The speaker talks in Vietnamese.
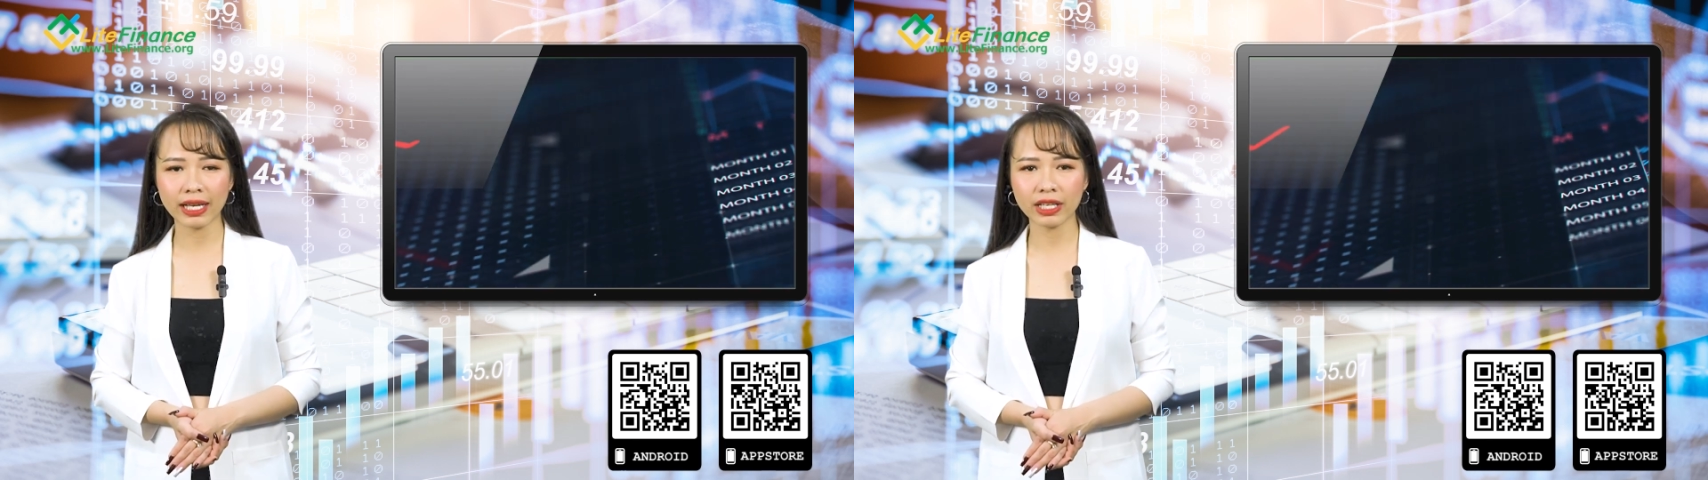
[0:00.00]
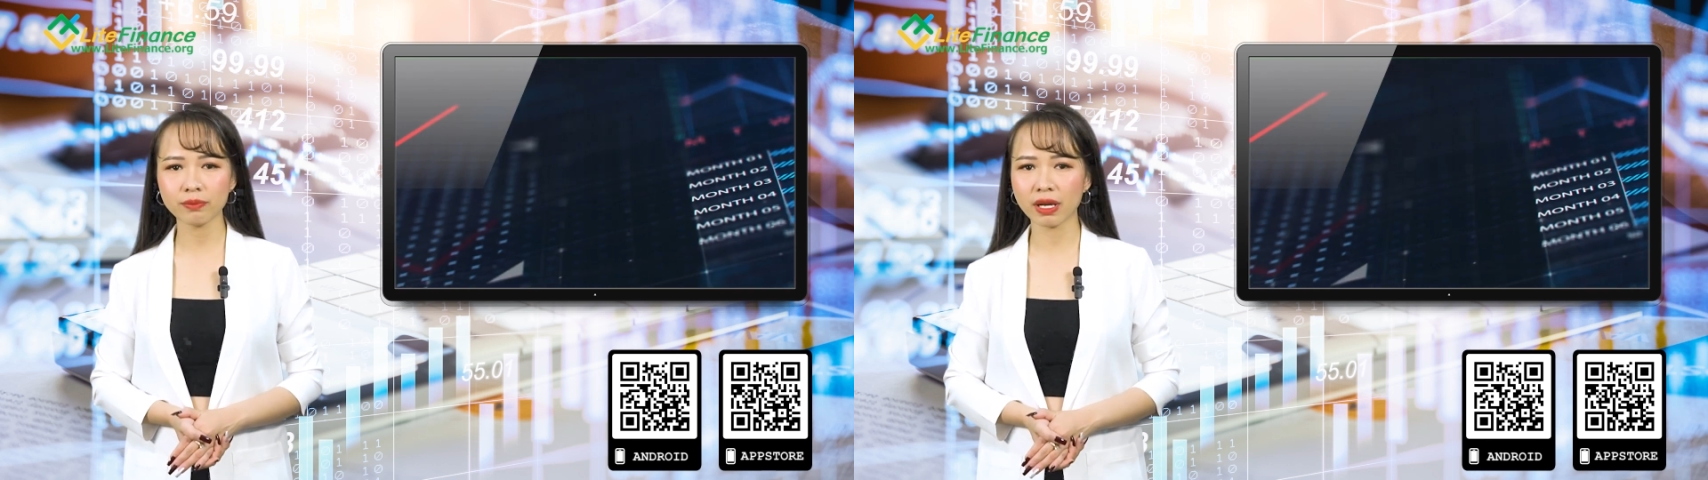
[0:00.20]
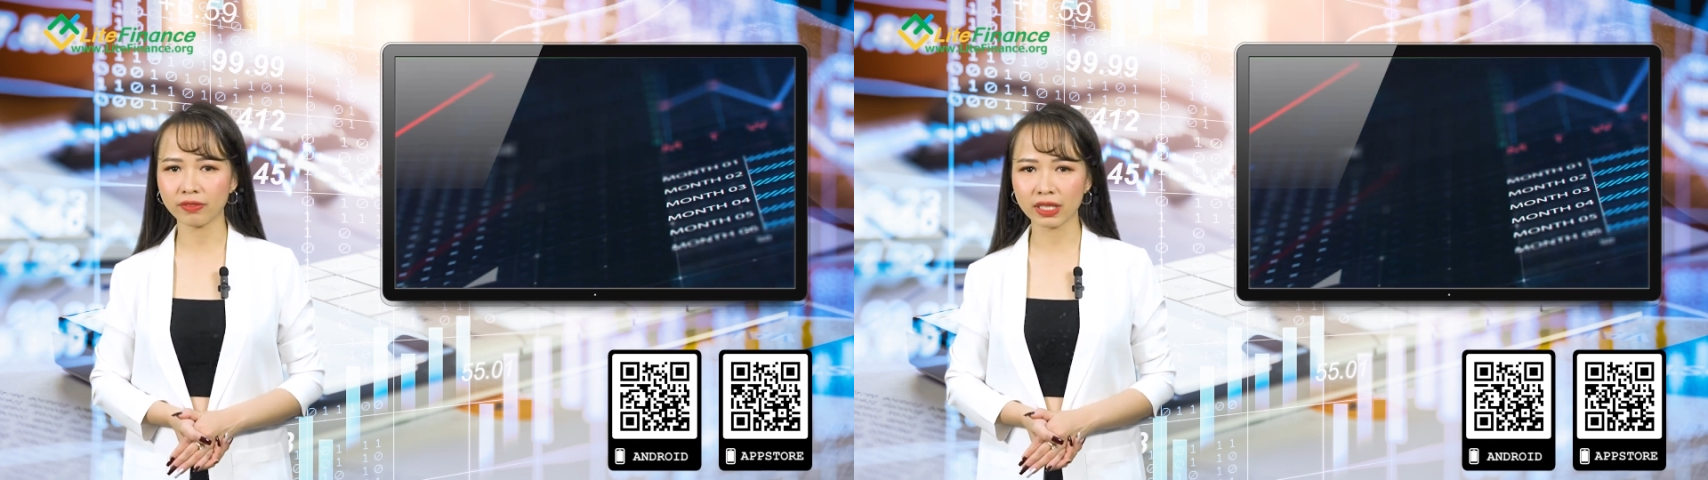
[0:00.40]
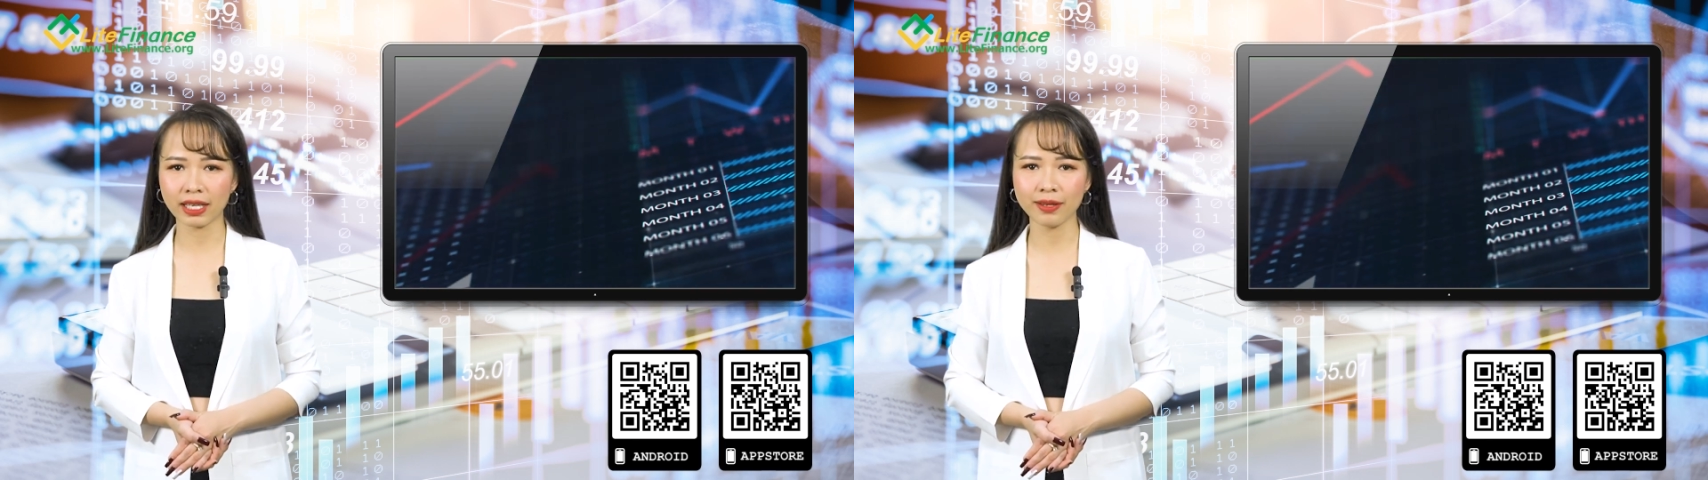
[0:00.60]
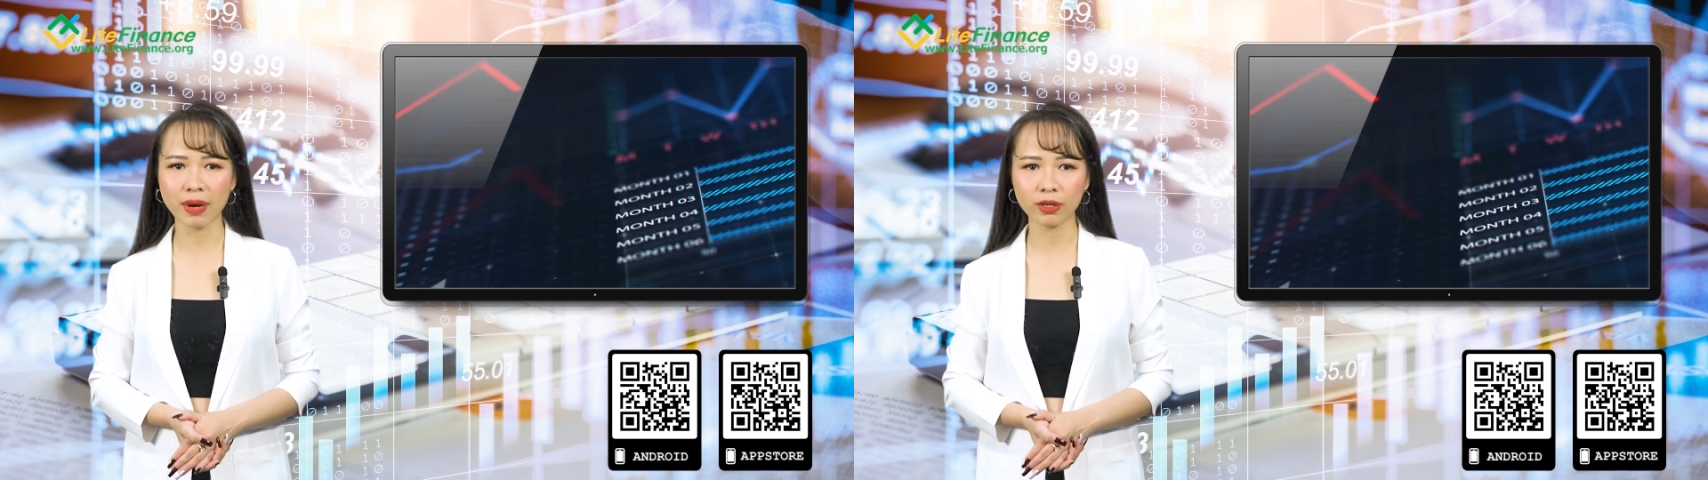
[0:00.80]
hay đinh bằng vị
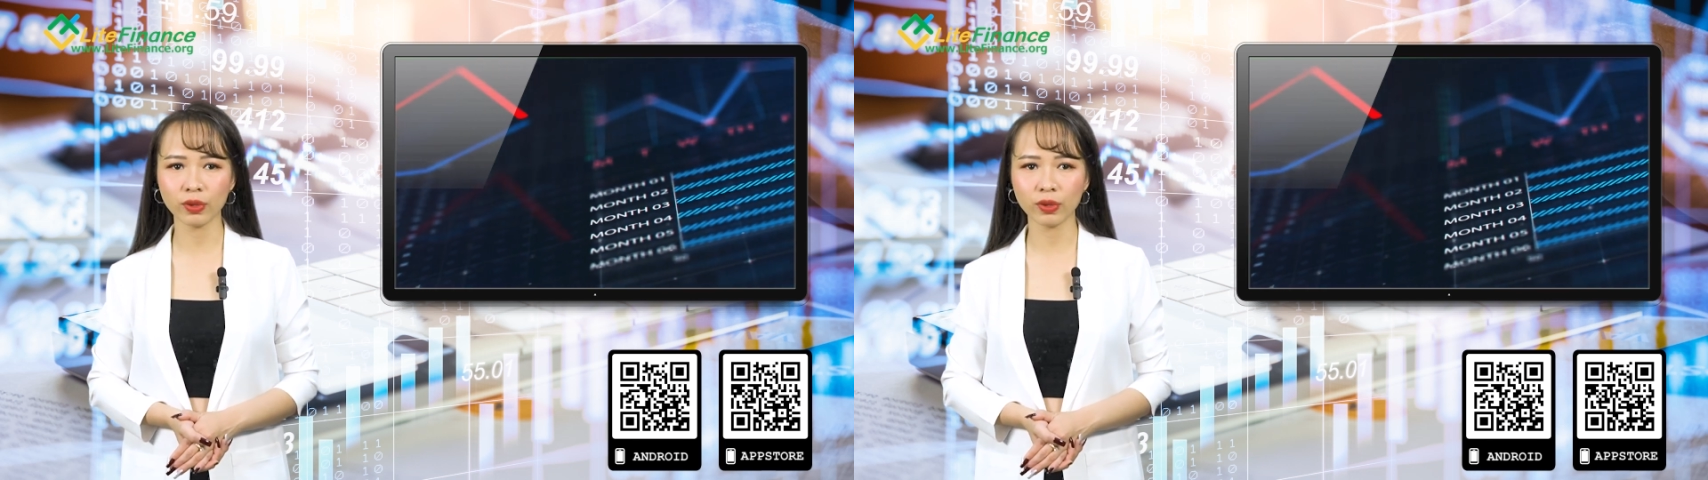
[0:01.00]
thế bán